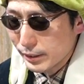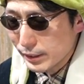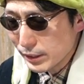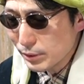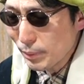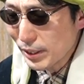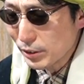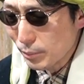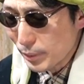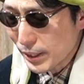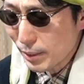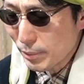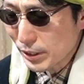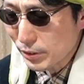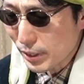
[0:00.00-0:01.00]
一番の目
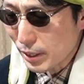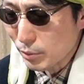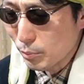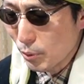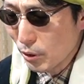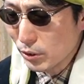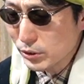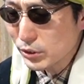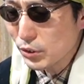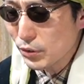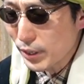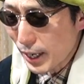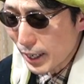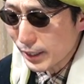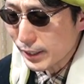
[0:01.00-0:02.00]
玉となる暴走
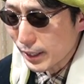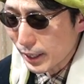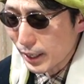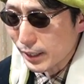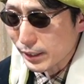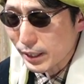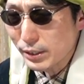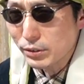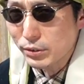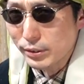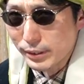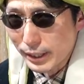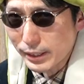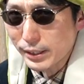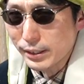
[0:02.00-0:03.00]
カイラがゲット
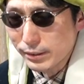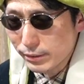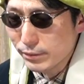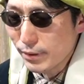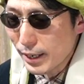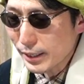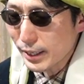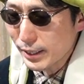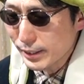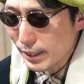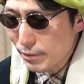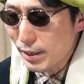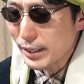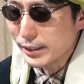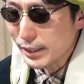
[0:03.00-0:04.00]
できるわけで
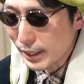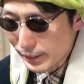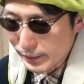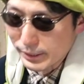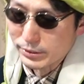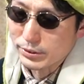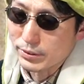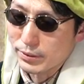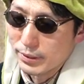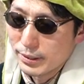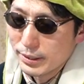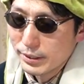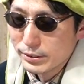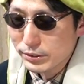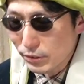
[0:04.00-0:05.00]
はないんですよ
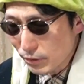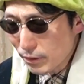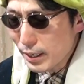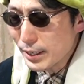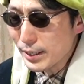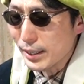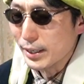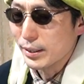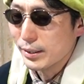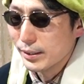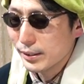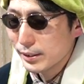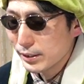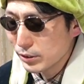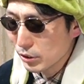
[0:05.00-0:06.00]
そこがね
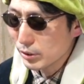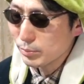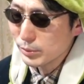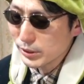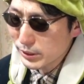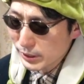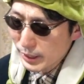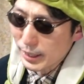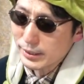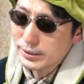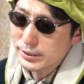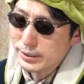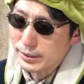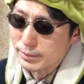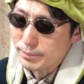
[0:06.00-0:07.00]
非常に難
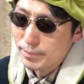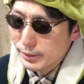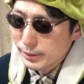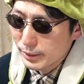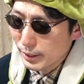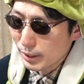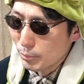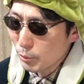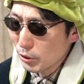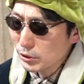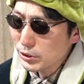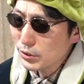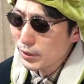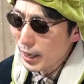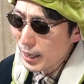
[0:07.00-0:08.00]
しいだから暴
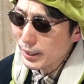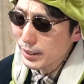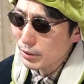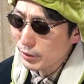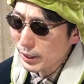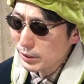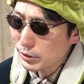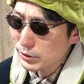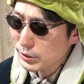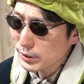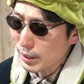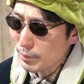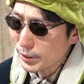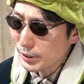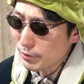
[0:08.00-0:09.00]
走カイラをゲットする
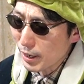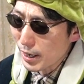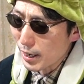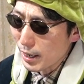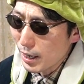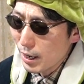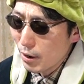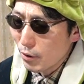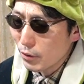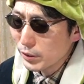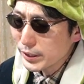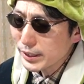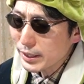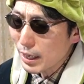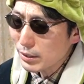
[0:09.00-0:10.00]
ためには
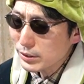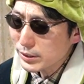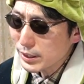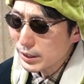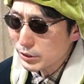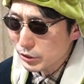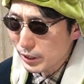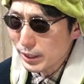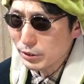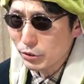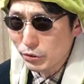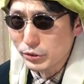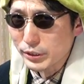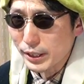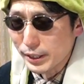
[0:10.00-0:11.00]
鬼覚醒視点
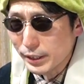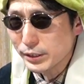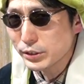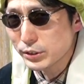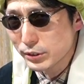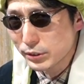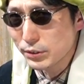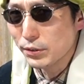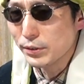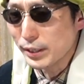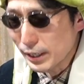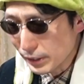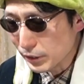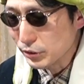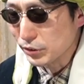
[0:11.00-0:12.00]
同時がね必要
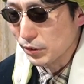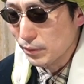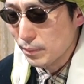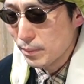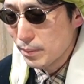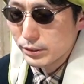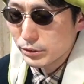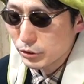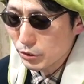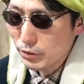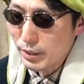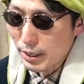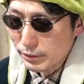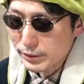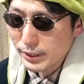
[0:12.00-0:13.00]
なんですよ超
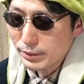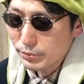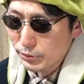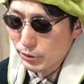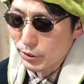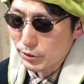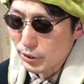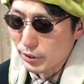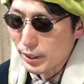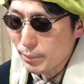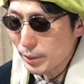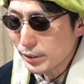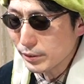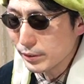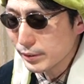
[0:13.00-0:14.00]
覚醒フクロウの
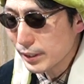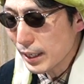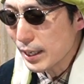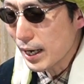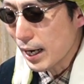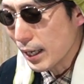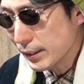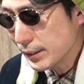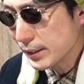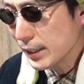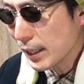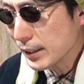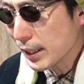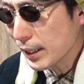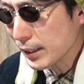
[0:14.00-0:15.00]
レベル78
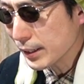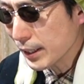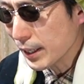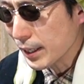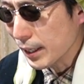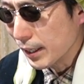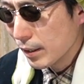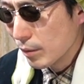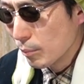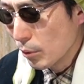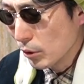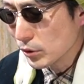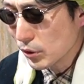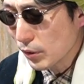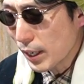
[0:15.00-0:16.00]
あたりで
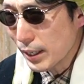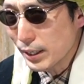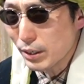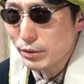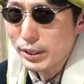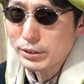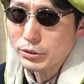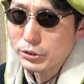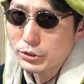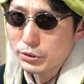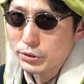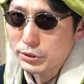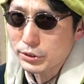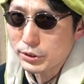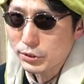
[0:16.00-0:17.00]
暴走回路をゲットしよう
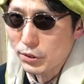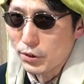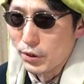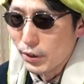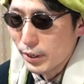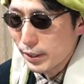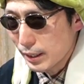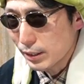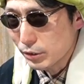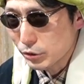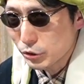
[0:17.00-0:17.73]
とするとあの